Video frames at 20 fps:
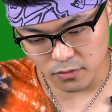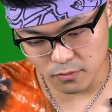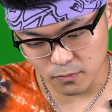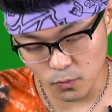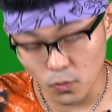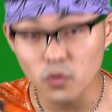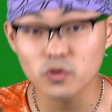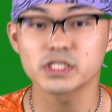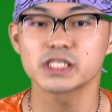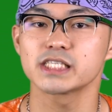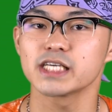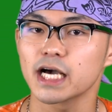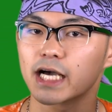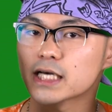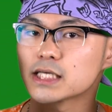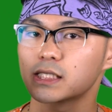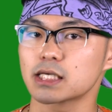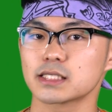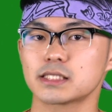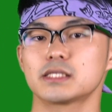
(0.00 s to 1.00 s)
う、申し上
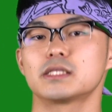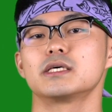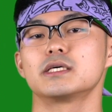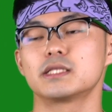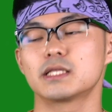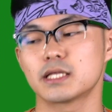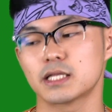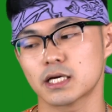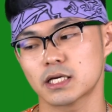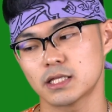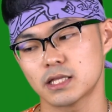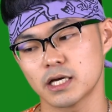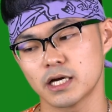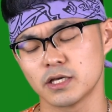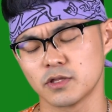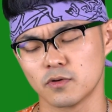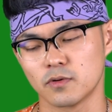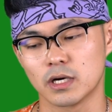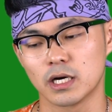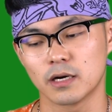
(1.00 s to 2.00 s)
げさせていただきた
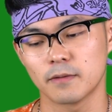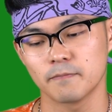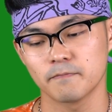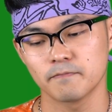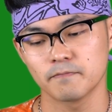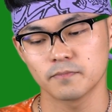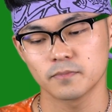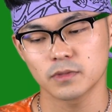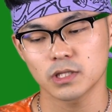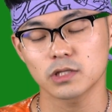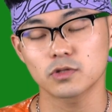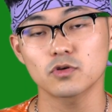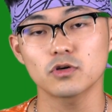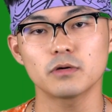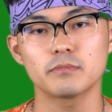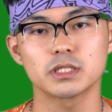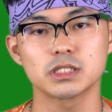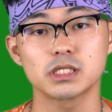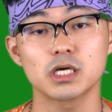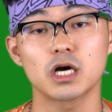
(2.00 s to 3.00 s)
いのは、例
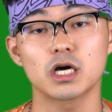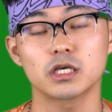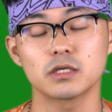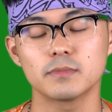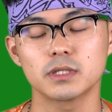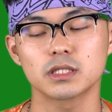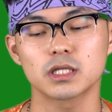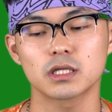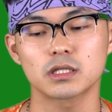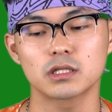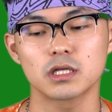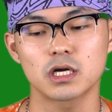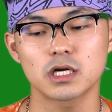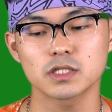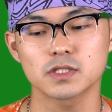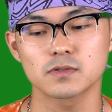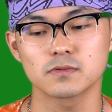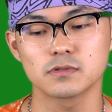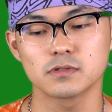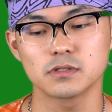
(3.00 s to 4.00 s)
えばじゃあ今だった
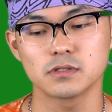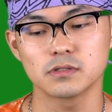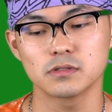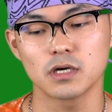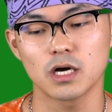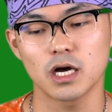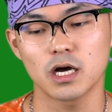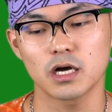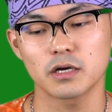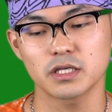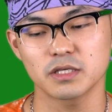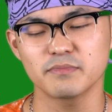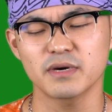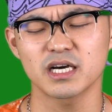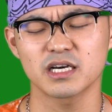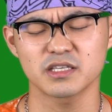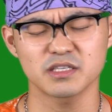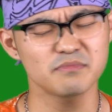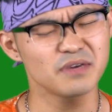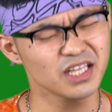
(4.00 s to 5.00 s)
らそういう、あ
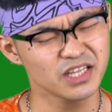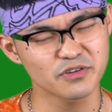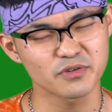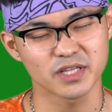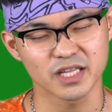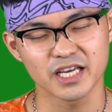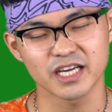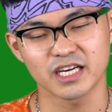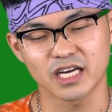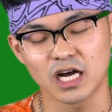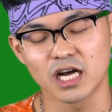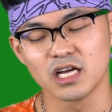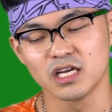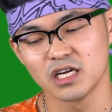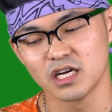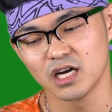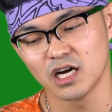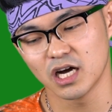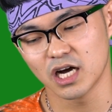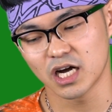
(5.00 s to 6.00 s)
今、今ではないか。
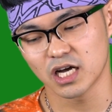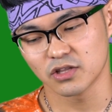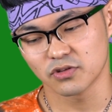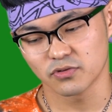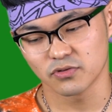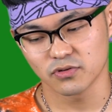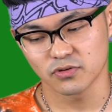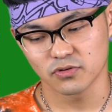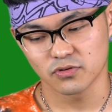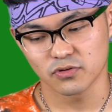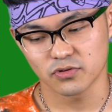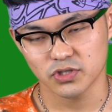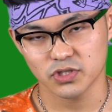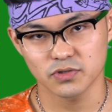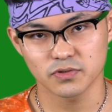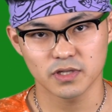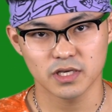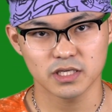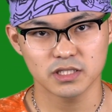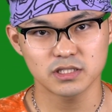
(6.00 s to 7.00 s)
あの、
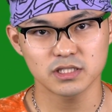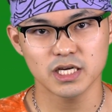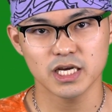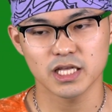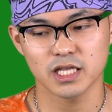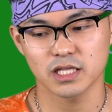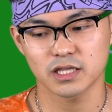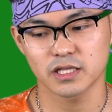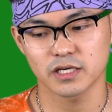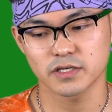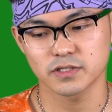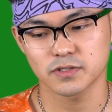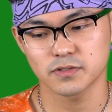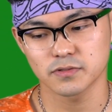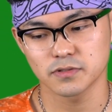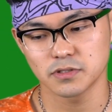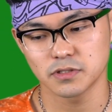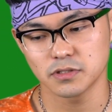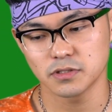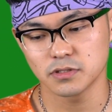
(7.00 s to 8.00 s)
去年くらいだったら
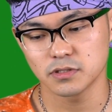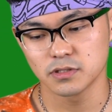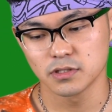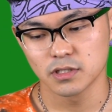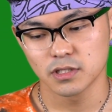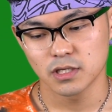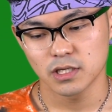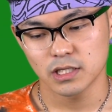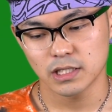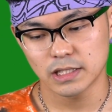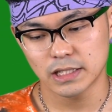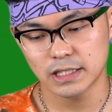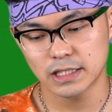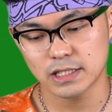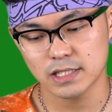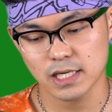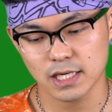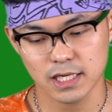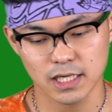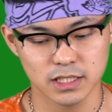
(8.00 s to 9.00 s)
そういう
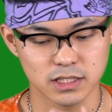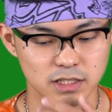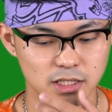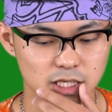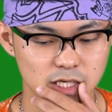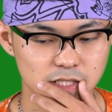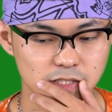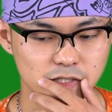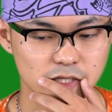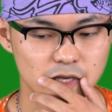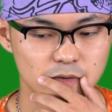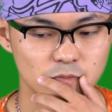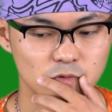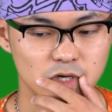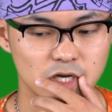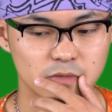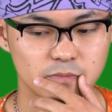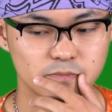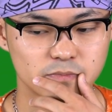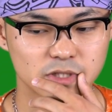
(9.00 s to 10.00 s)
ギターかき鳴らす
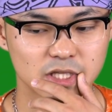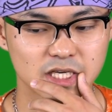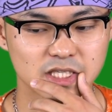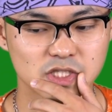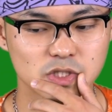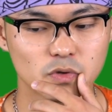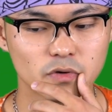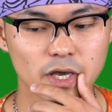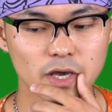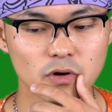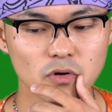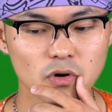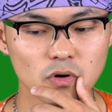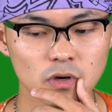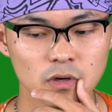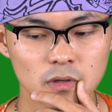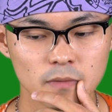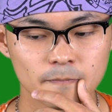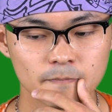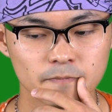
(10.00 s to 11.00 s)
エモラップ、なんかそれ
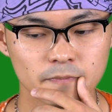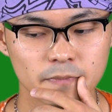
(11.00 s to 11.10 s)
を